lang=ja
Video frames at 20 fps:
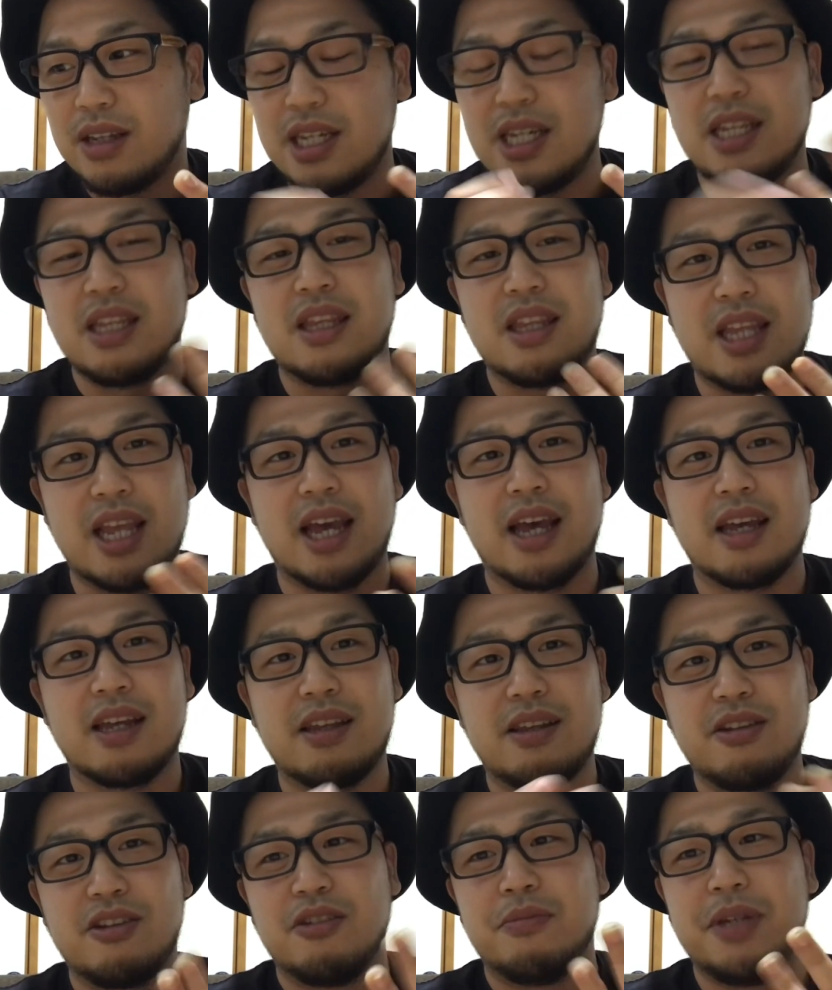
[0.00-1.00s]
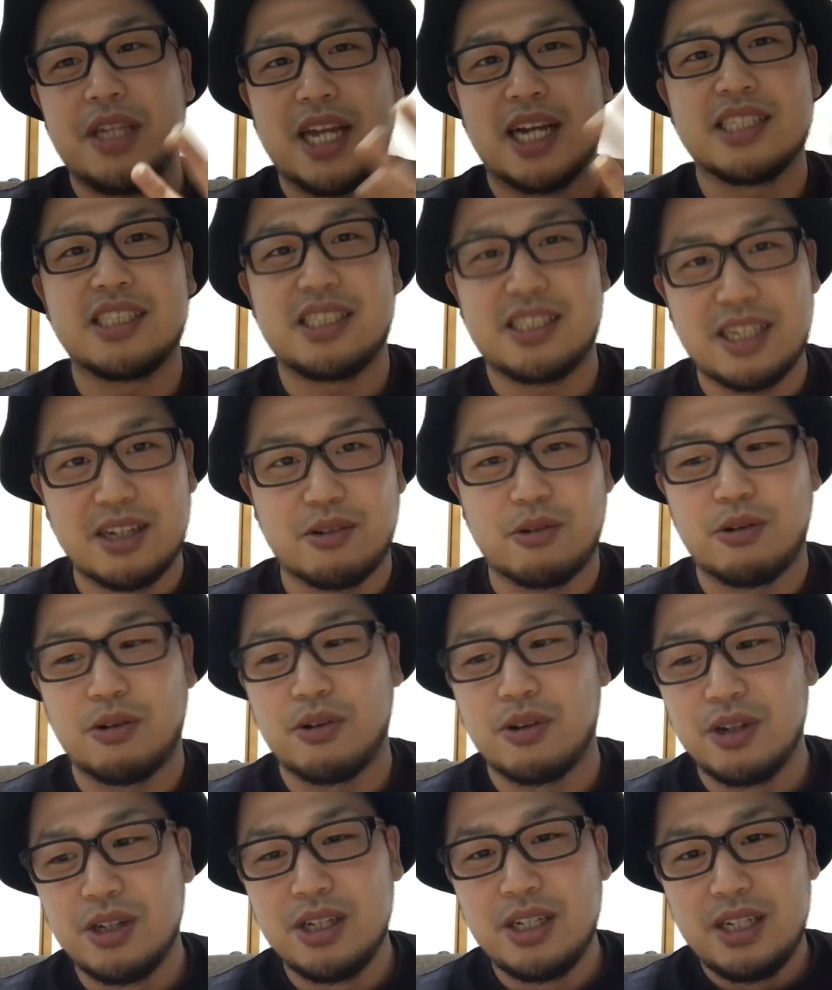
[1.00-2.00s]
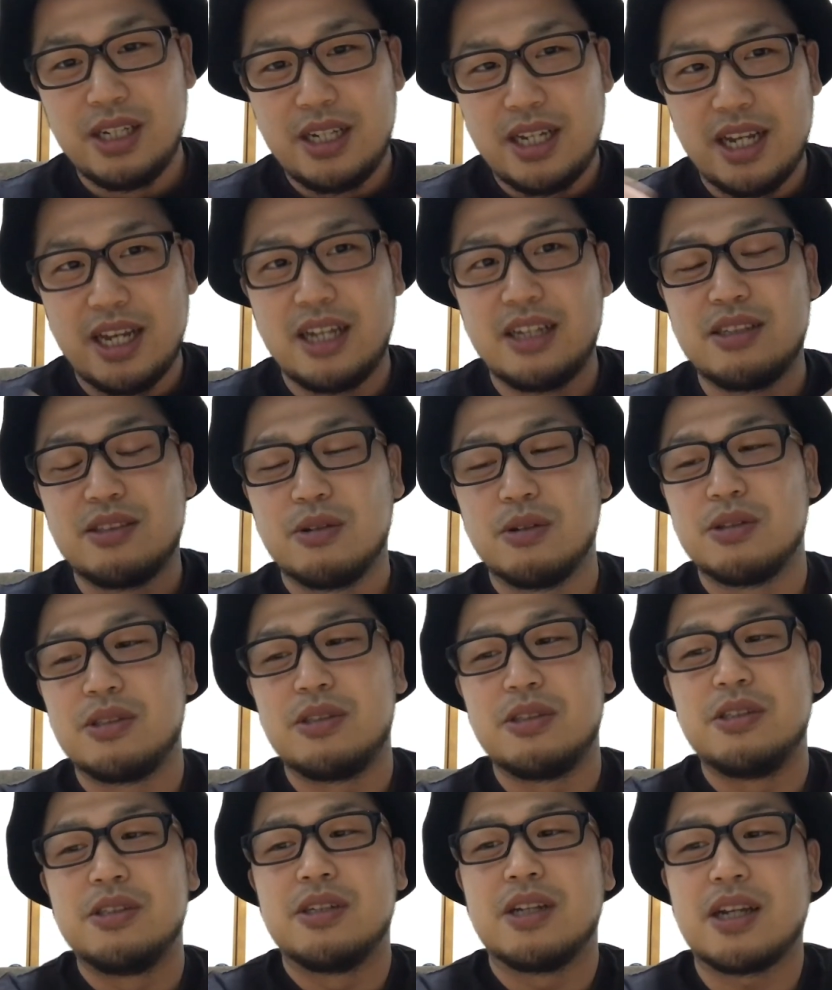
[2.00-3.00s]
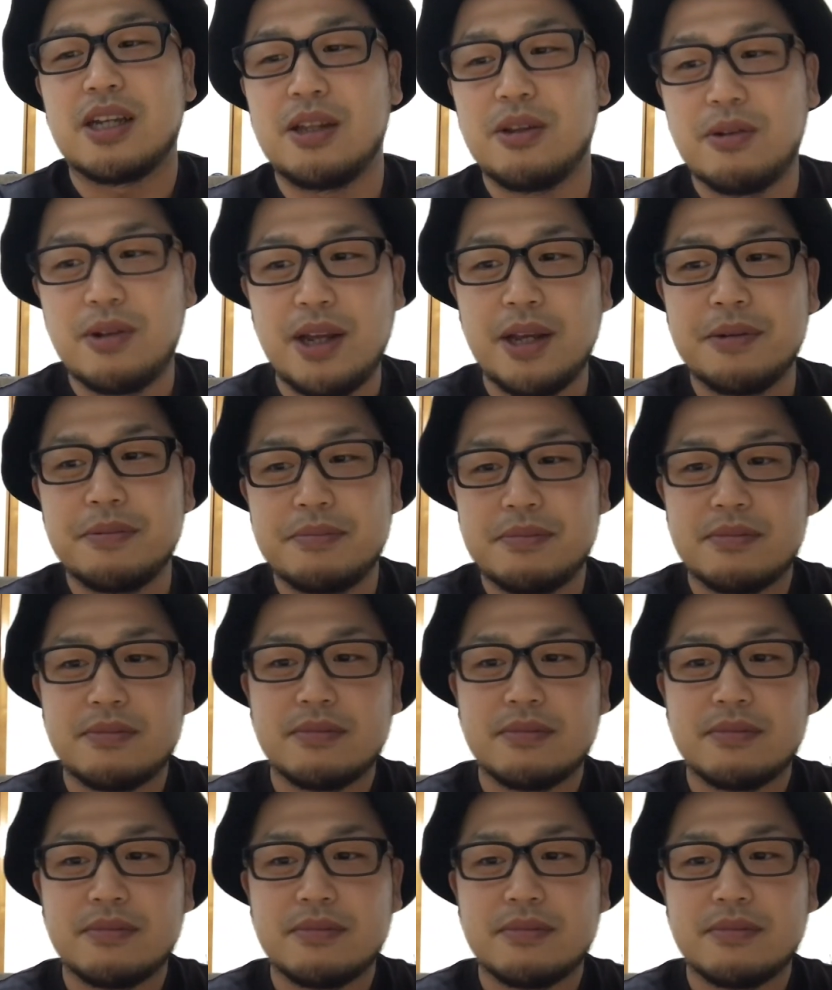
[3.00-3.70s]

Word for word: 切って指出してこう演奏するんだけどね